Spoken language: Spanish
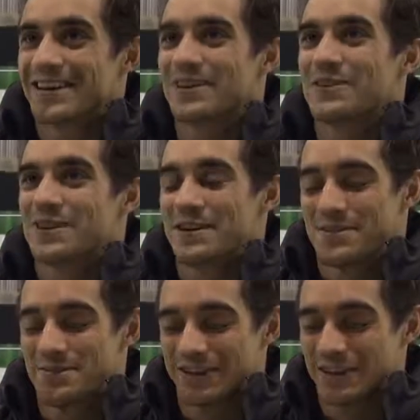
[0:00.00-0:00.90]
¿no?
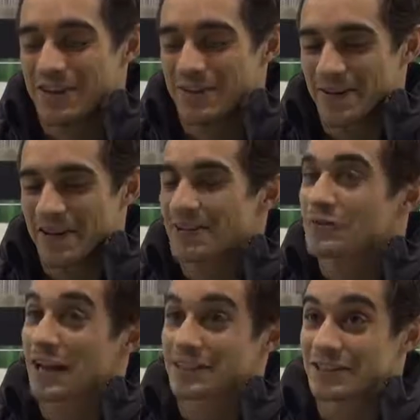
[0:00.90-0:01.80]
me invitaban a ver
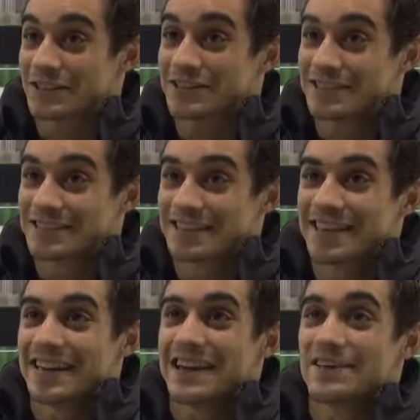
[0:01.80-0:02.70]
un clásico
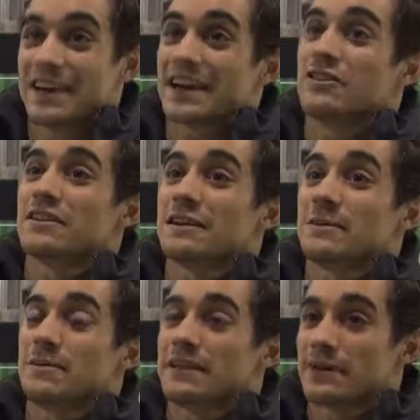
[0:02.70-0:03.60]
y me dijeron que
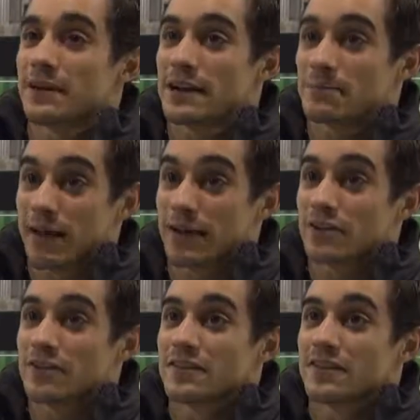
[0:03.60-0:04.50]
me invitaban al
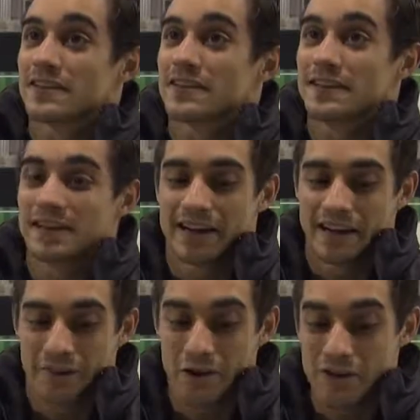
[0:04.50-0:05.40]
palco.
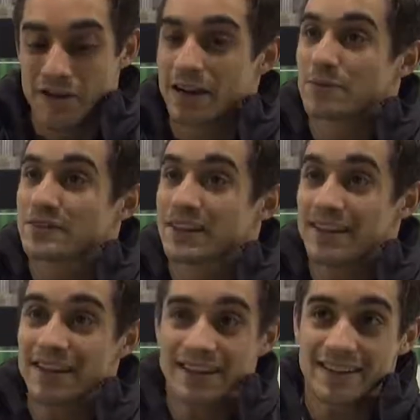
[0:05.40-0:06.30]
Cuando llegamos
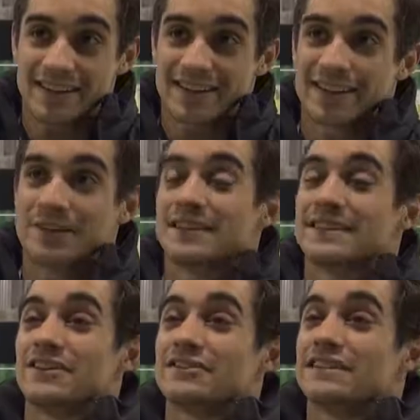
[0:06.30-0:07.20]
allí,
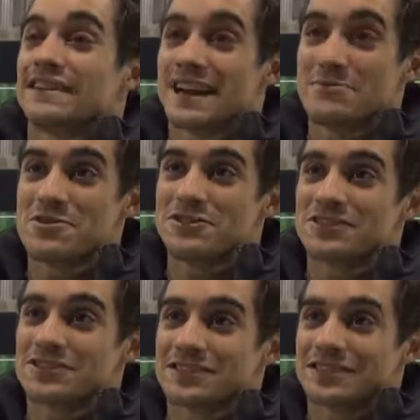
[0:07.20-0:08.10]
nos
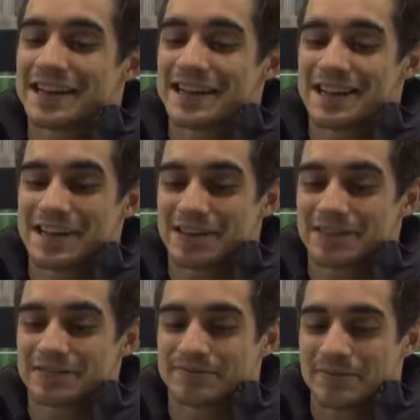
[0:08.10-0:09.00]
enteramos de
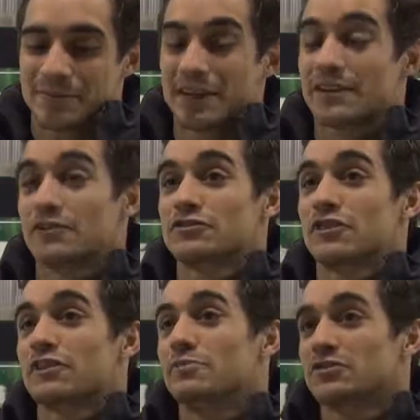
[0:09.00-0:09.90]
eh,
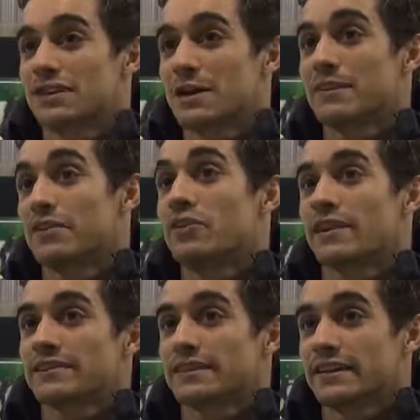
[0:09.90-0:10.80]
nuestro responsable, ¿no?
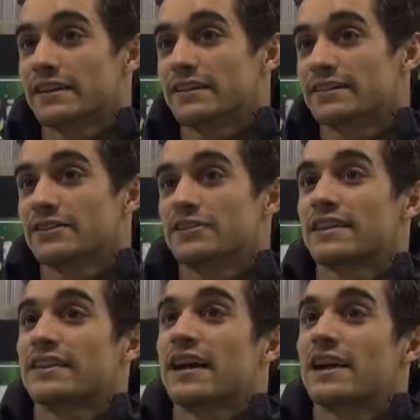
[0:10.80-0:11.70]
el que se, nos
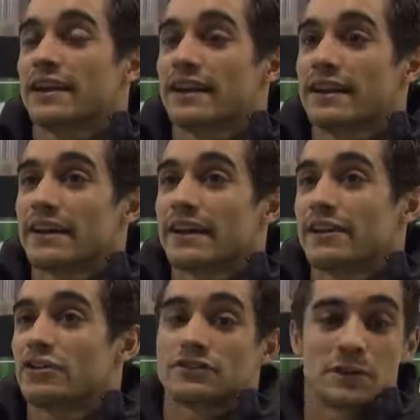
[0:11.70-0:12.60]
decía que eh,
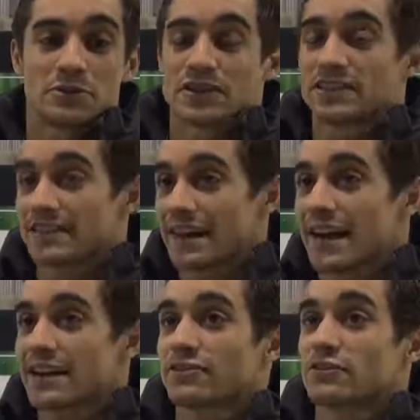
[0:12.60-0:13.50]
nos teníamos que
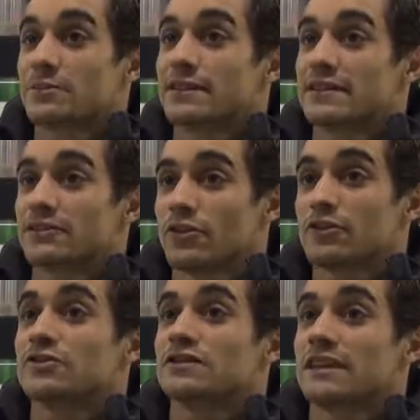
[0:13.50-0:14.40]
sentar, absolutamente
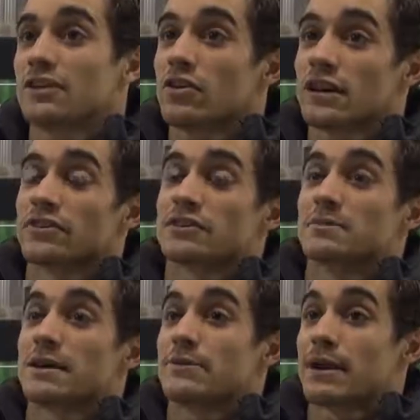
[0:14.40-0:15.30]
todo, nos dijo que nos
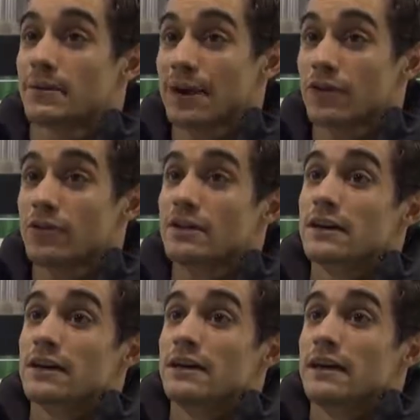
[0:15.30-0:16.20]
iba a llevar abajo
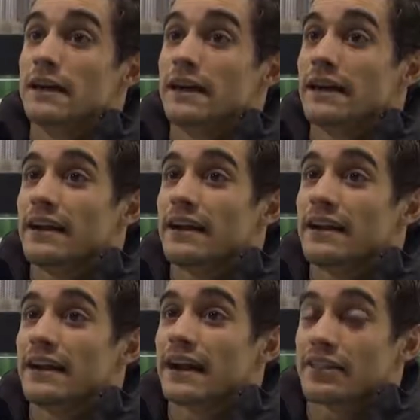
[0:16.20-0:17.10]

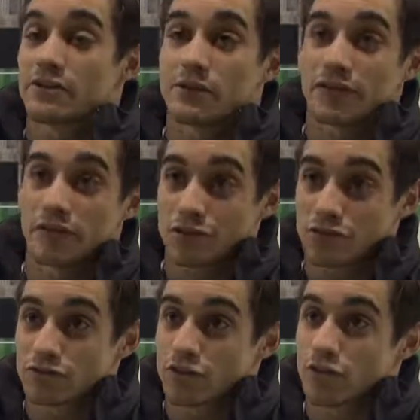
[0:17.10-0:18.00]
eh, a hacer una foto
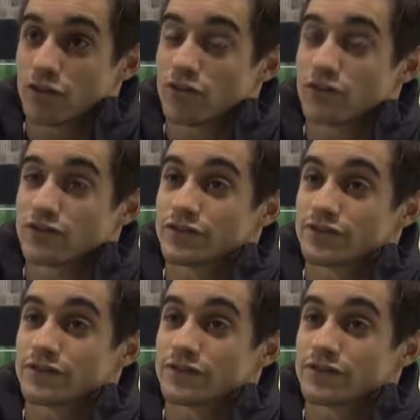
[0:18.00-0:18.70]
con todos los,